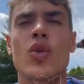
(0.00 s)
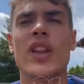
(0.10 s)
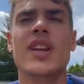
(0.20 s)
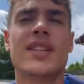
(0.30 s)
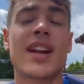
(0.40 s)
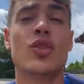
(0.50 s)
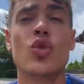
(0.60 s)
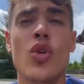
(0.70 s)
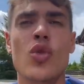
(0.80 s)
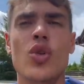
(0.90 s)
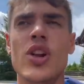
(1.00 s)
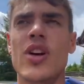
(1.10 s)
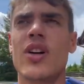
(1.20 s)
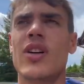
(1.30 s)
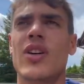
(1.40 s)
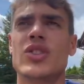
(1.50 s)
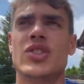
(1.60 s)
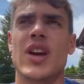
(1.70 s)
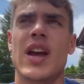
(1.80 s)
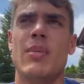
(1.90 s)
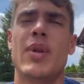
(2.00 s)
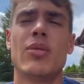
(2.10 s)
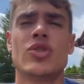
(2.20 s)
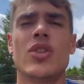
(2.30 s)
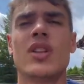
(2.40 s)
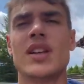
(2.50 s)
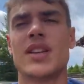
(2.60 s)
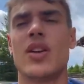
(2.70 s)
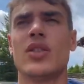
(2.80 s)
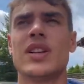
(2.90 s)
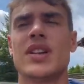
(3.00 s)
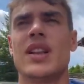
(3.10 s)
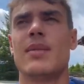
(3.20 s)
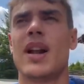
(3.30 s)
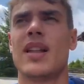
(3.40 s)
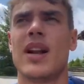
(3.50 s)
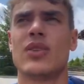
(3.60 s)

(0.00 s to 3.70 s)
Lunedì 31 luglio, oggi è il primo giorno della seconda settimana di